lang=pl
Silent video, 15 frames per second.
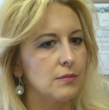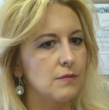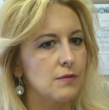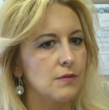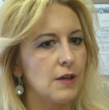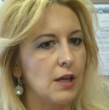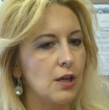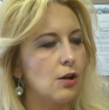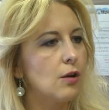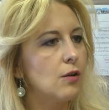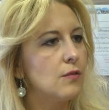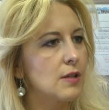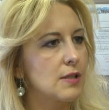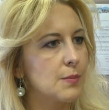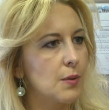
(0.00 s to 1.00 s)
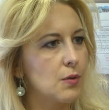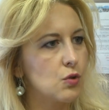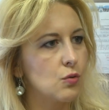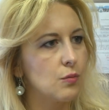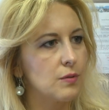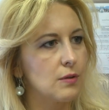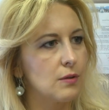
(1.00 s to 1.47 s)
w jakikolwiek
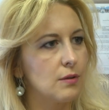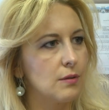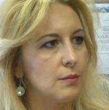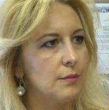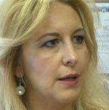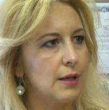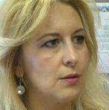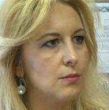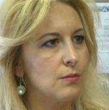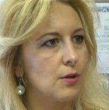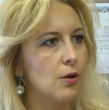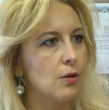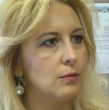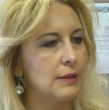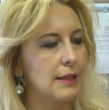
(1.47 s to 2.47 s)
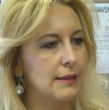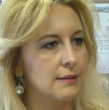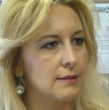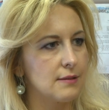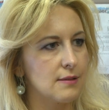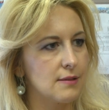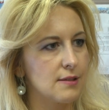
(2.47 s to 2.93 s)
sposób y, mają
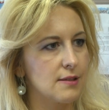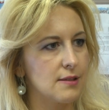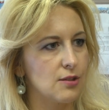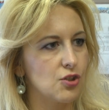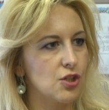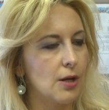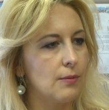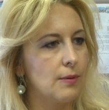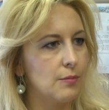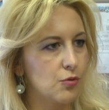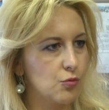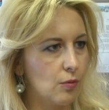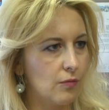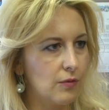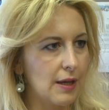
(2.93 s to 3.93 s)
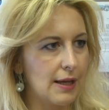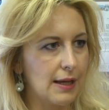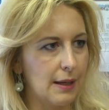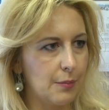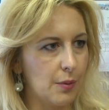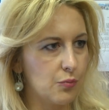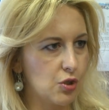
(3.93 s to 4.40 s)
kontakt z ciałem
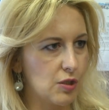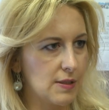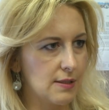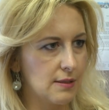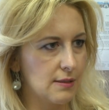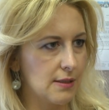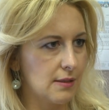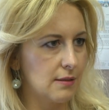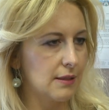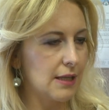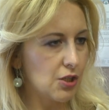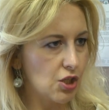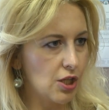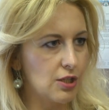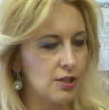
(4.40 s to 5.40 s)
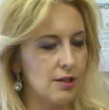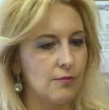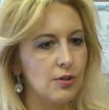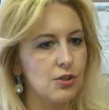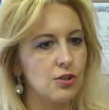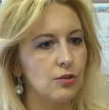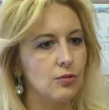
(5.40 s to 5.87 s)
człowieka poprzez narzędzia
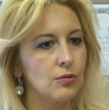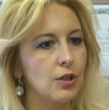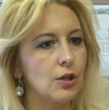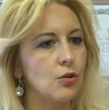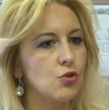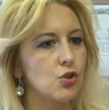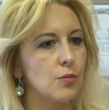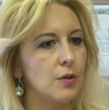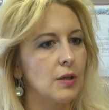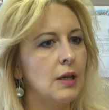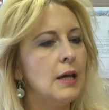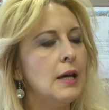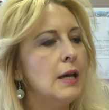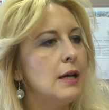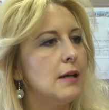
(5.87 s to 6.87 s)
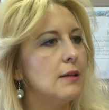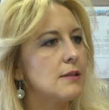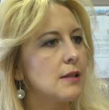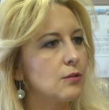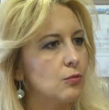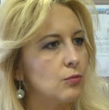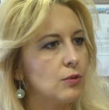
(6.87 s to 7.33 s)
właśnie do tego, żeby e,
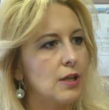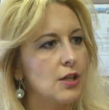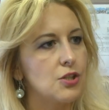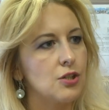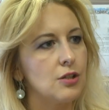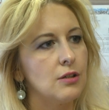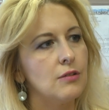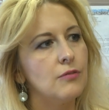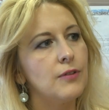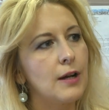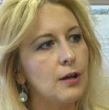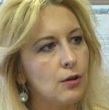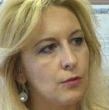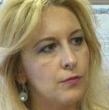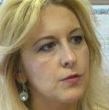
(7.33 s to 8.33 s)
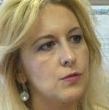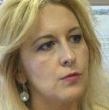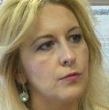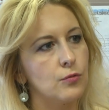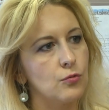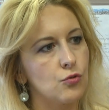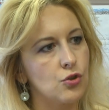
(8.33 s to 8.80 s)
zatrudniać e,
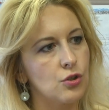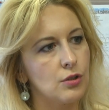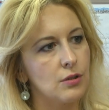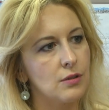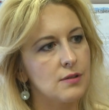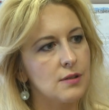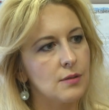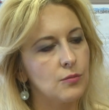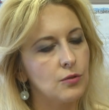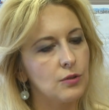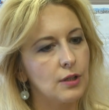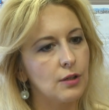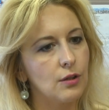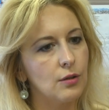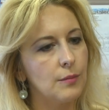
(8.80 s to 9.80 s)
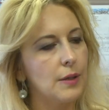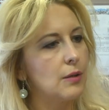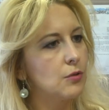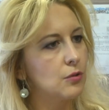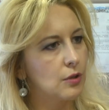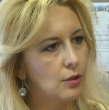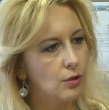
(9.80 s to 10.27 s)
fachowców, którzy są do tego,
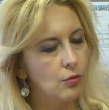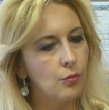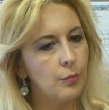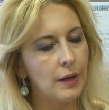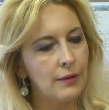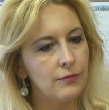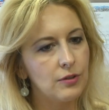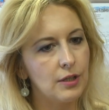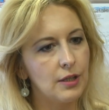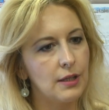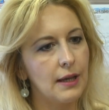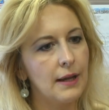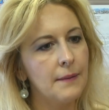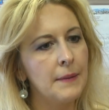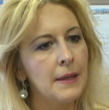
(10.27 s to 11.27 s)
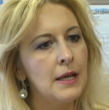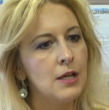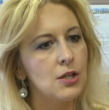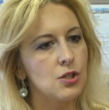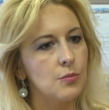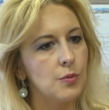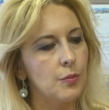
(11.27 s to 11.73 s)
mają do tego uprawnienia,
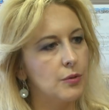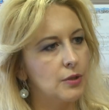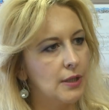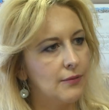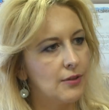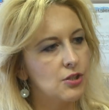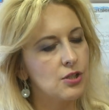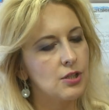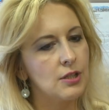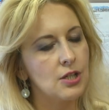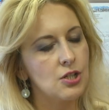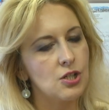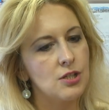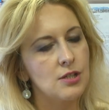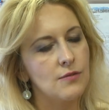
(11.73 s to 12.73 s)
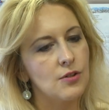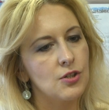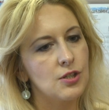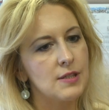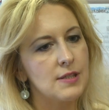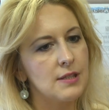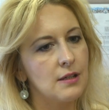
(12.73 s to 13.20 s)
żeby poddawać te narzędzia
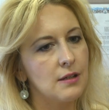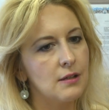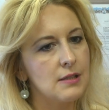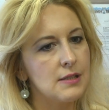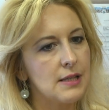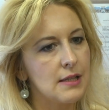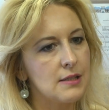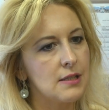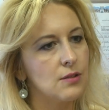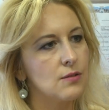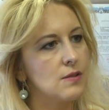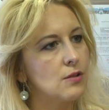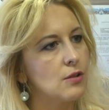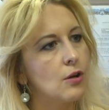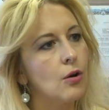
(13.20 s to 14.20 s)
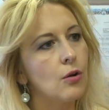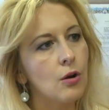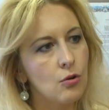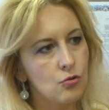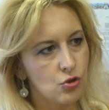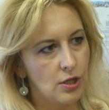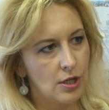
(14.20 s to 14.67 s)
właśnie sterylizacja. To jest tylko
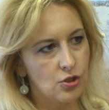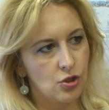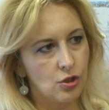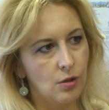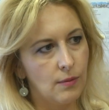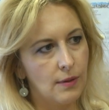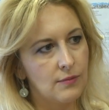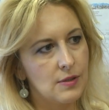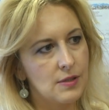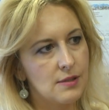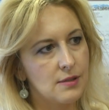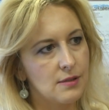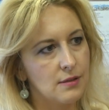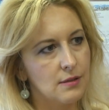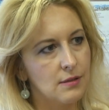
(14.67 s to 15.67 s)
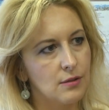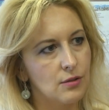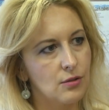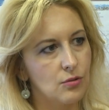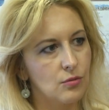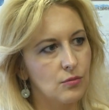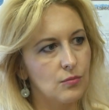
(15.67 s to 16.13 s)
roczna szkoła, więc
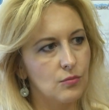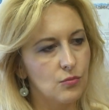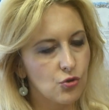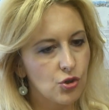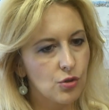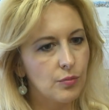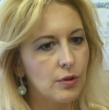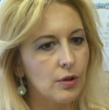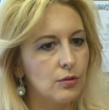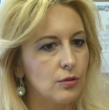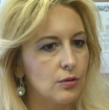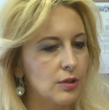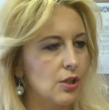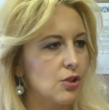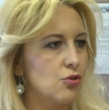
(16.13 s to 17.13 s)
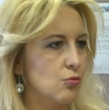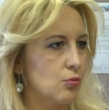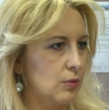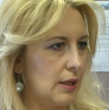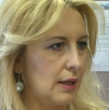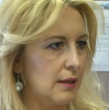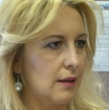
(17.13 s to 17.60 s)
y, szybko, no i też
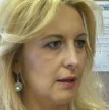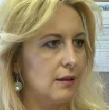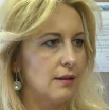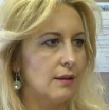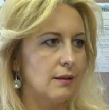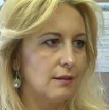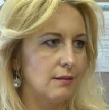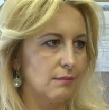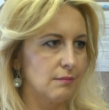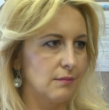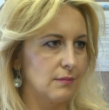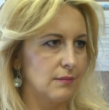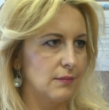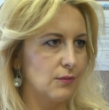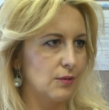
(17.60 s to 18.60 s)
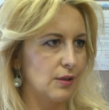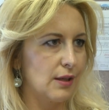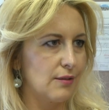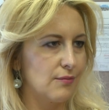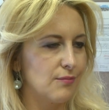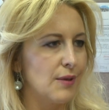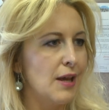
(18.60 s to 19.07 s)
tutaj y, no
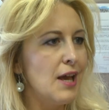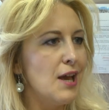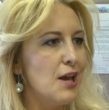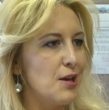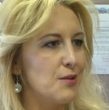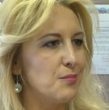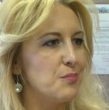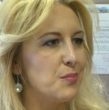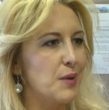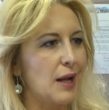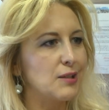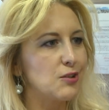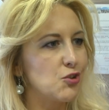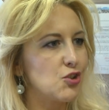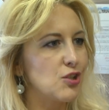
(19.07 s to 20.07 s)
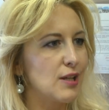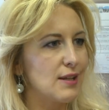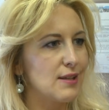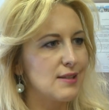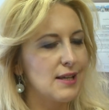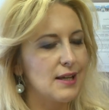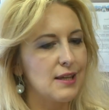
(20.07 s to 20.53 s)
te
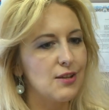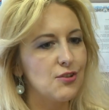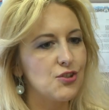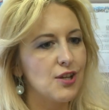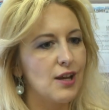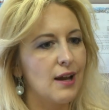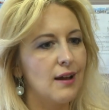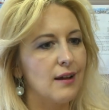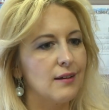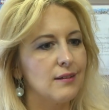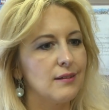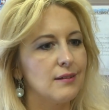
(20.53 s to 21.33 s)
praktyczne zajęcia